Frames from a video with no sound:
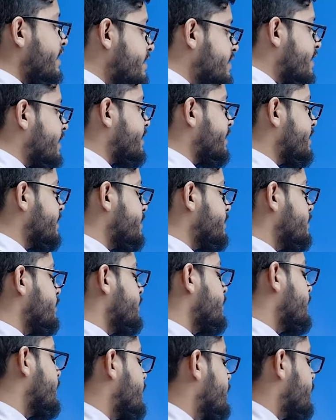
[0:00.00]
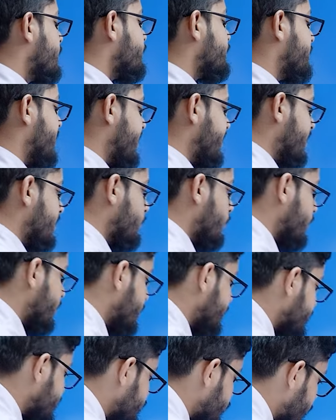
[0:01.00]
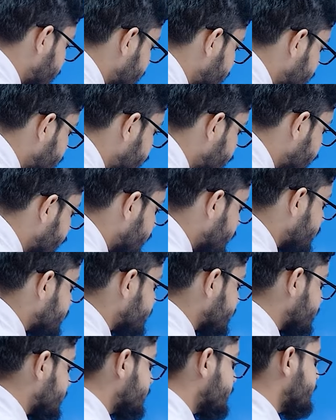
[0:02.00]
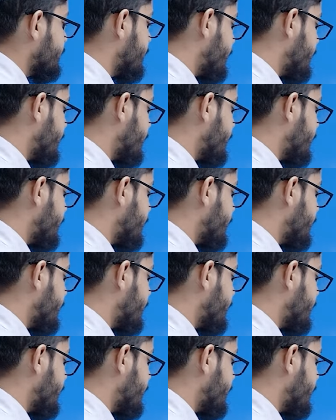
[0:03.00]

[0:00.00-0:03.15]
আগে আগে ফাইনাল মডেল টেস্ট হবে পনেরো সেট